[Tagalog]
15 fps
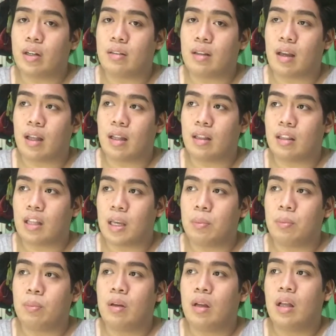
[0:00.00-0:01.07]
second
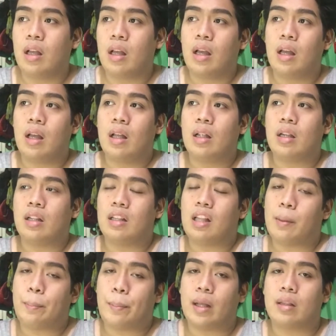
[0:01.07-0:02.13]
time
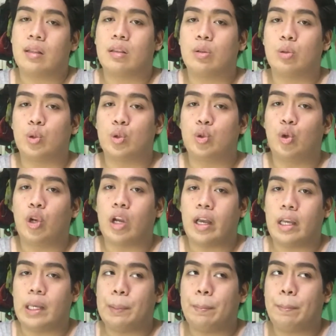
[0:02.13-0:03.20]
na dapat nung
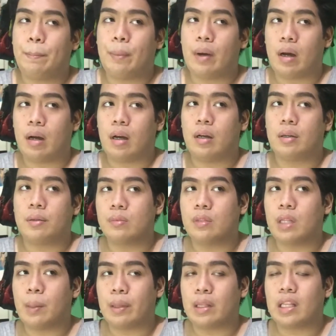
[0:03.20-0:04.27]
July pa
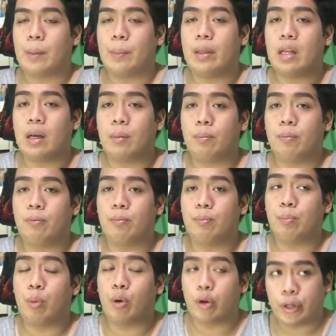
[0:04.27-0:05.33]
dapat kami
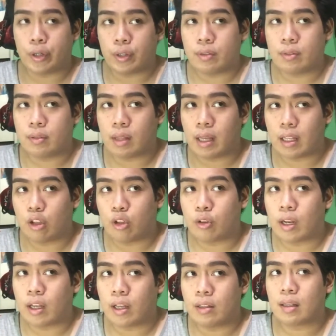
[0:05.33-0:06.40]
nag-boards and yung
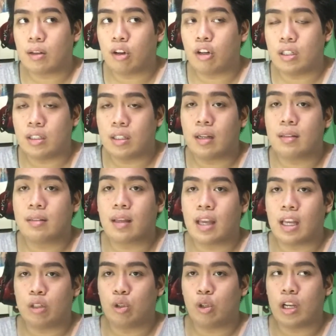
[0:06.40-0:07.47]
talagang original
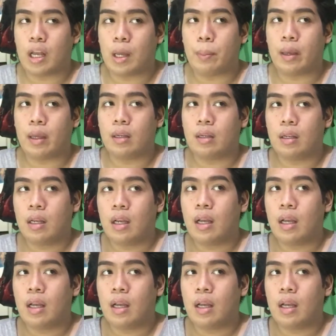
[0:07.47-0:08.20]
schedule namin.